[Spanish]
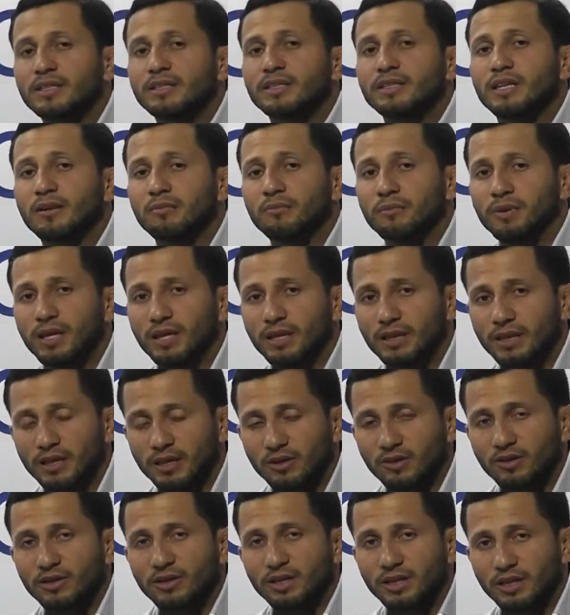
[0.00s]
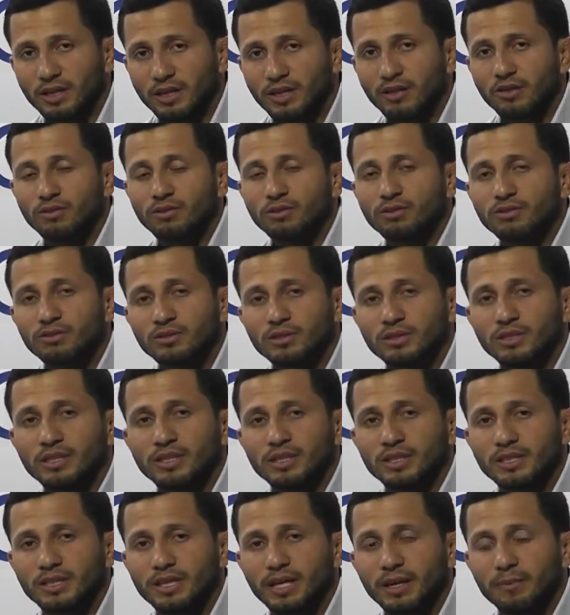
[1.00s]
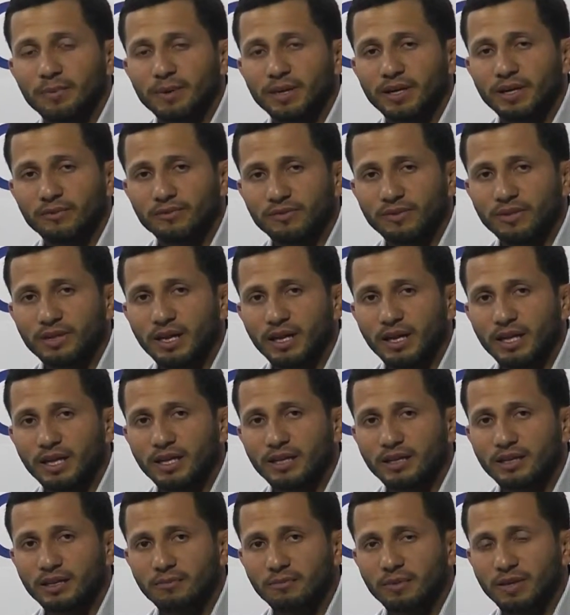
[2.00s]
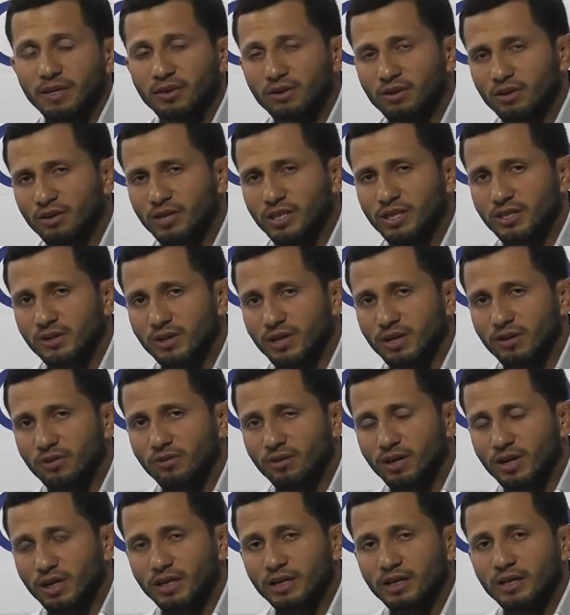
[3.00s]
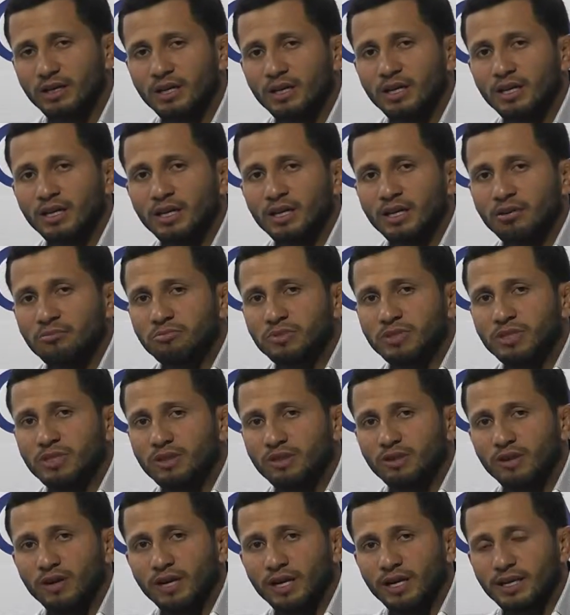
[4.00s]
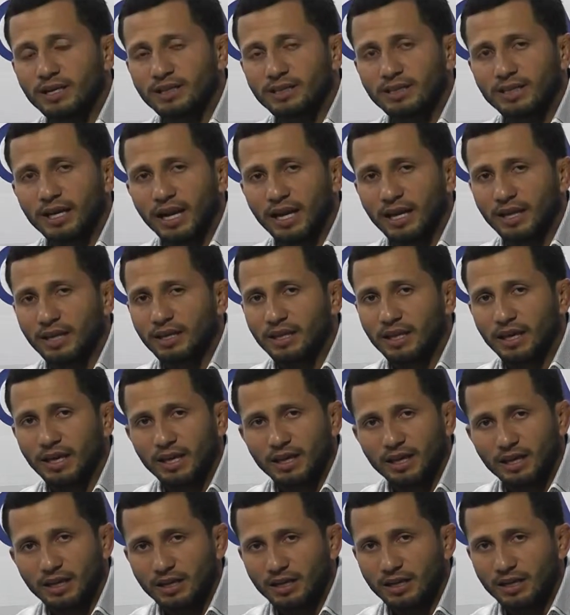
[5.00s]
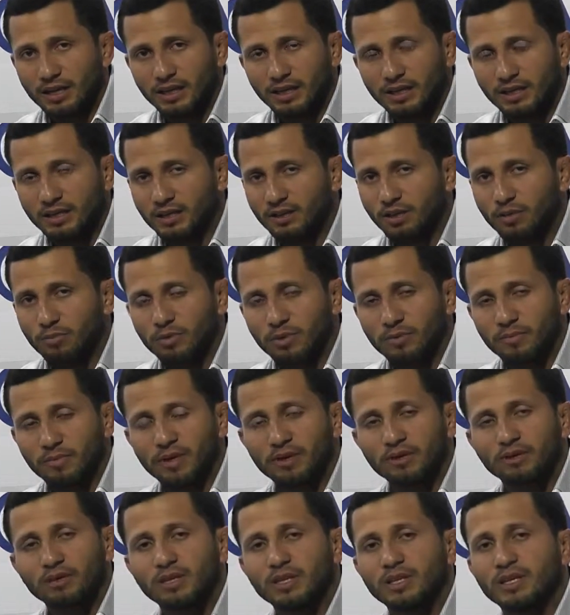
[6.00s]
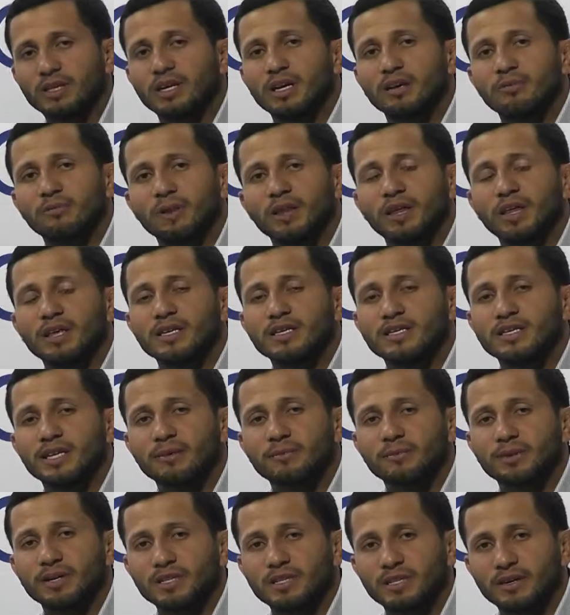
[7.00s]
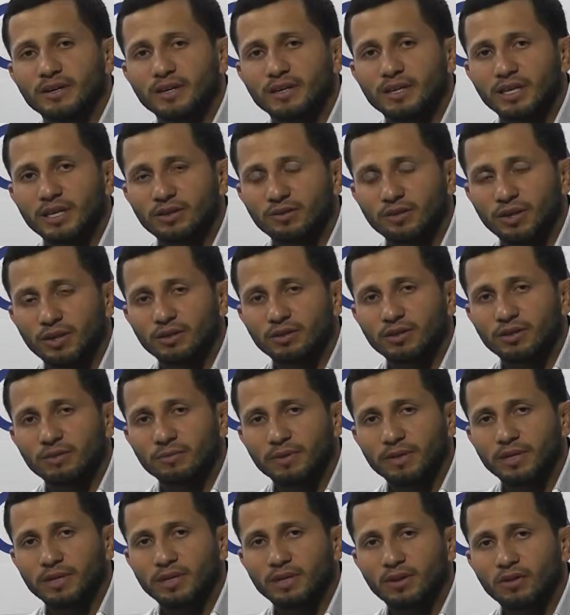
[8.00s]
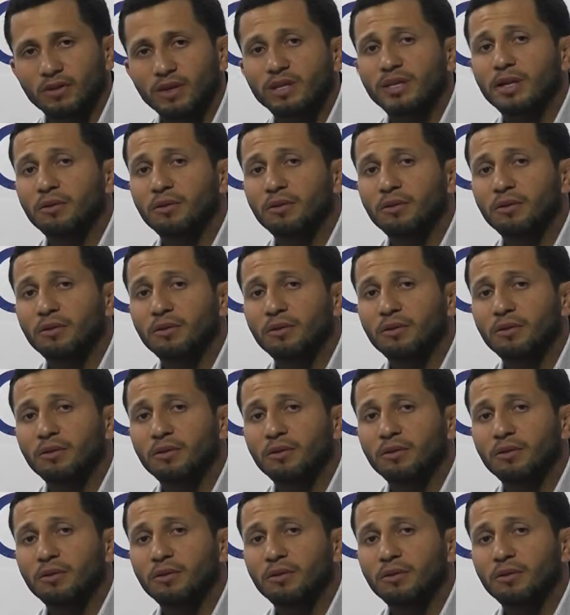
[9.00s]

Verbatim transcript: También tengo entendido, eh, ya para finales de este mes, yo creo que se va a inaugurar, si no es el 30, es entre los primeros tres días del mes de diciembre, se va a estar inaugurando también esta obra.